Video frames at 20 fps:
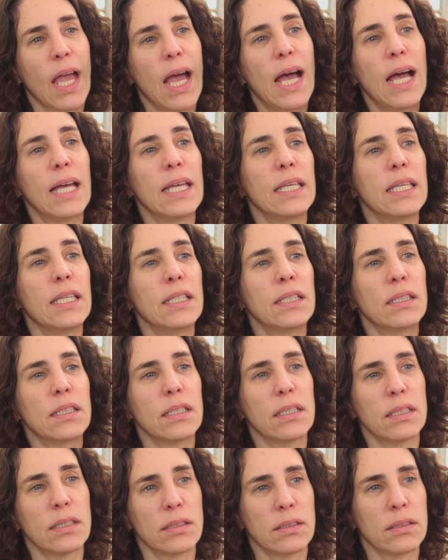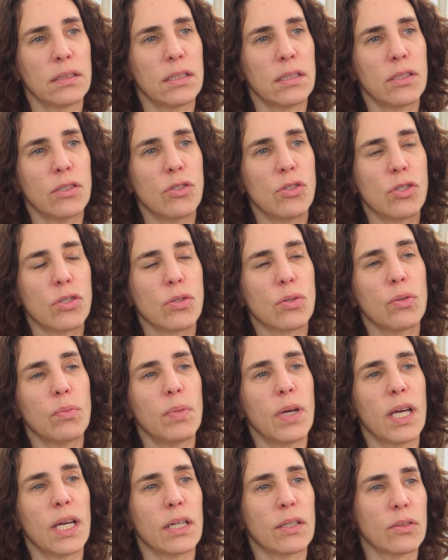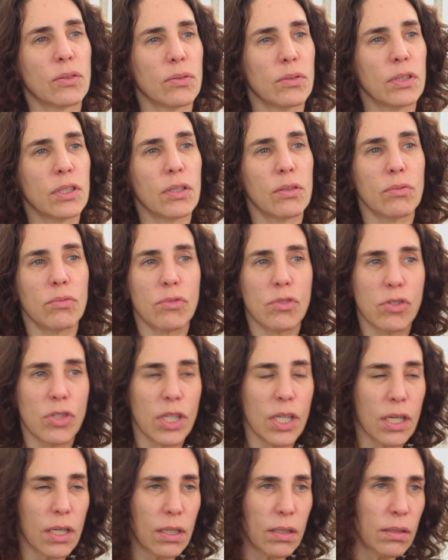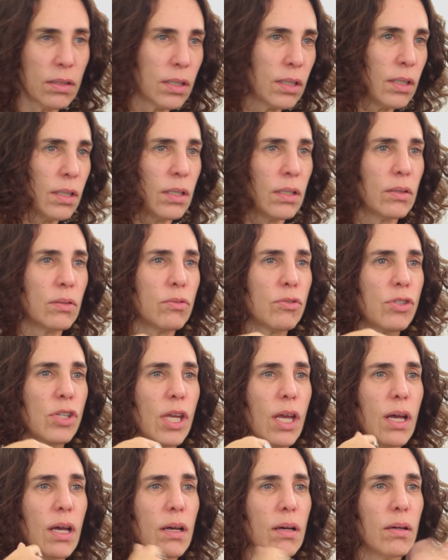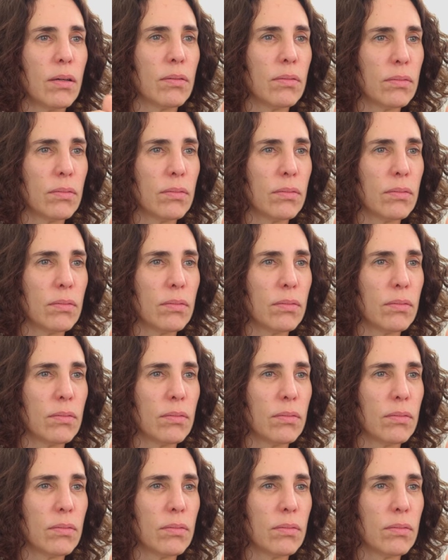ainda descoberto, ainda não tinha não tinha